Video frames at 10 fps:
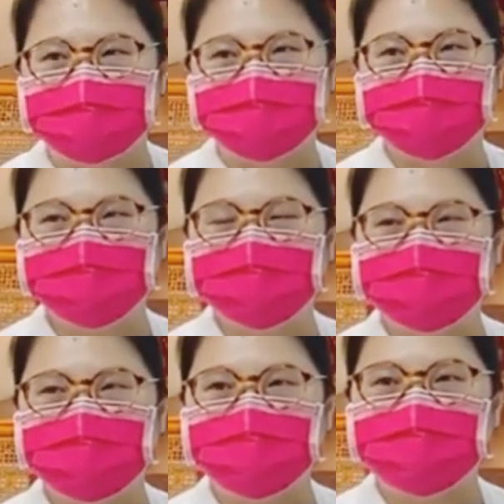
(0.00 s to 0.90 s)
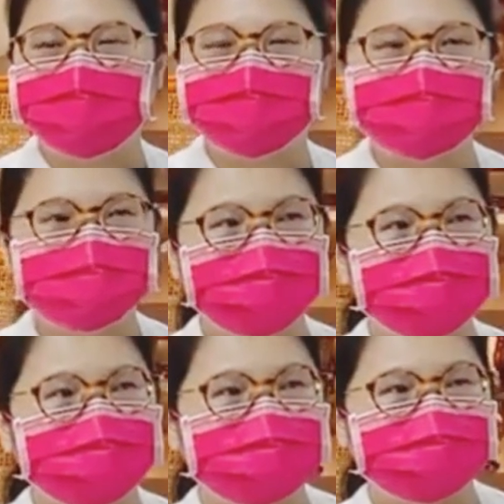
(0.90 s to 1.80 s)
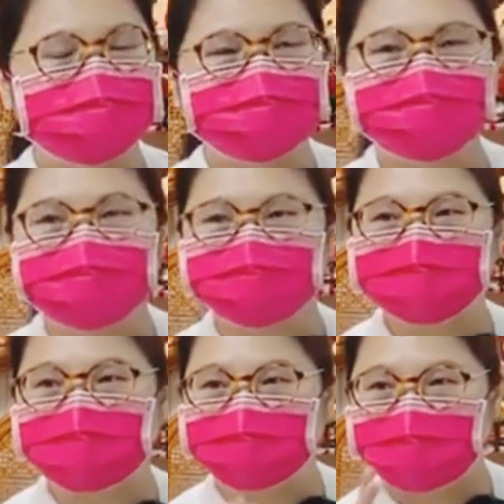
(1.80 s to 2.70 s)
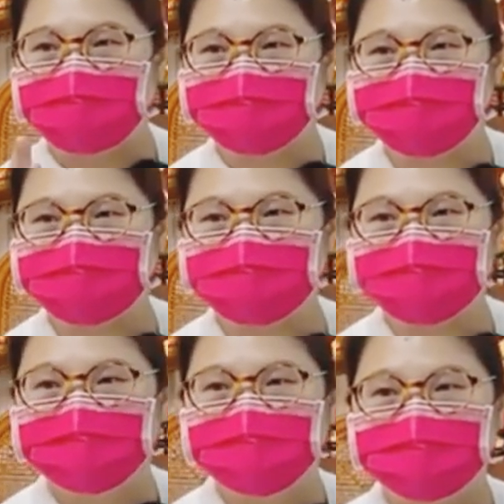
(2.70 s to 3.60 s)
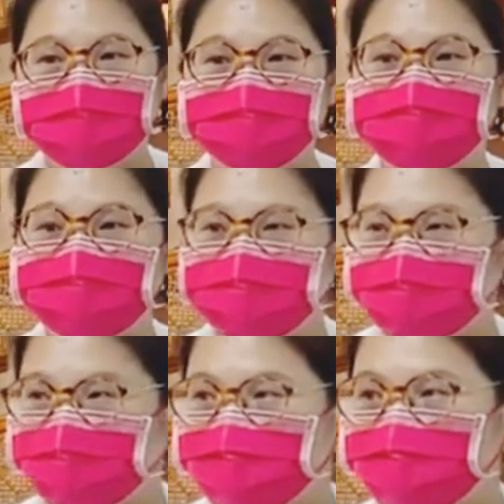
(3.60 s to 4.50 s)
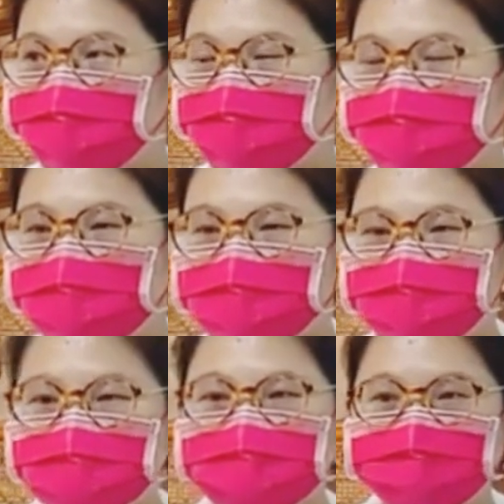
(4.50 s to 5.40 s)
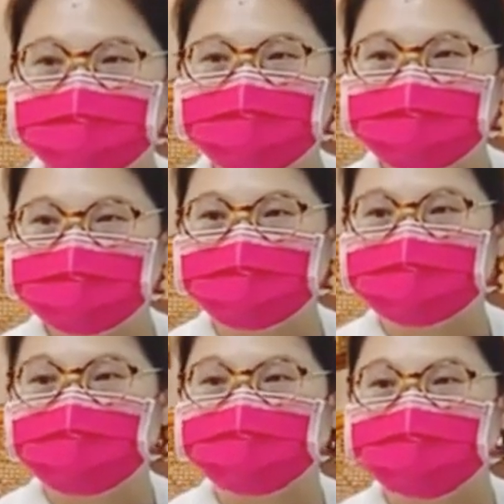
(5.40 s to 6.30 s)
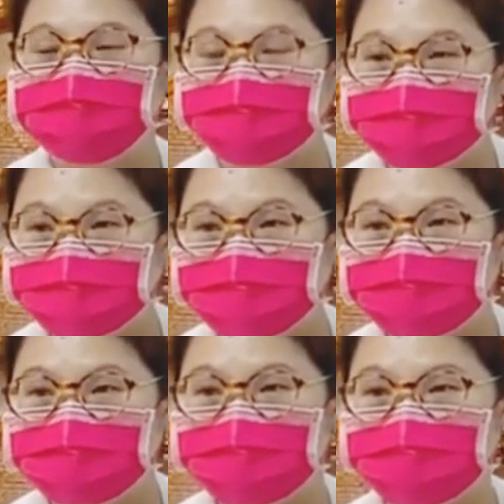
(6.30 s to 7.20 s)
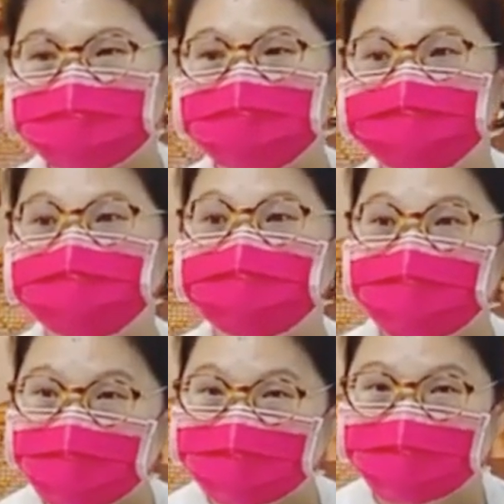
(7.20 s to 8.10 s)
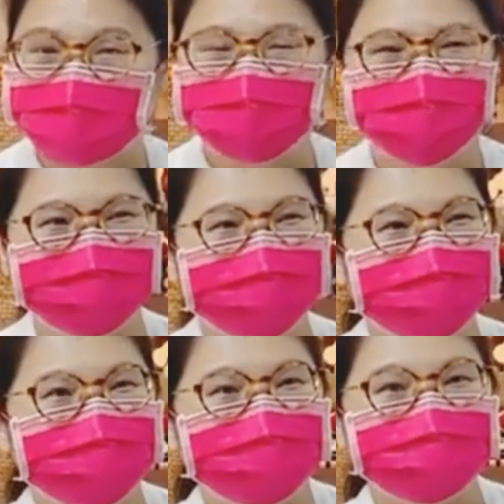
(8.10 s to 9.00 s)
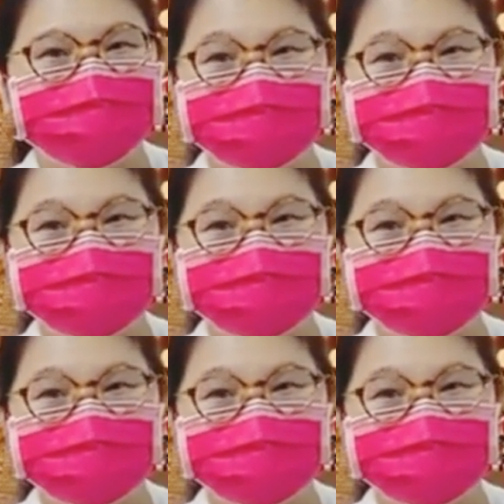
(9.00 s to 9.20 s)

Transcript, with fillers: 到唱歌的时候他又砍他的障碍又来了。他跟我说他在家里所学习的曲调，他来到道场都不能唱，唱不出来。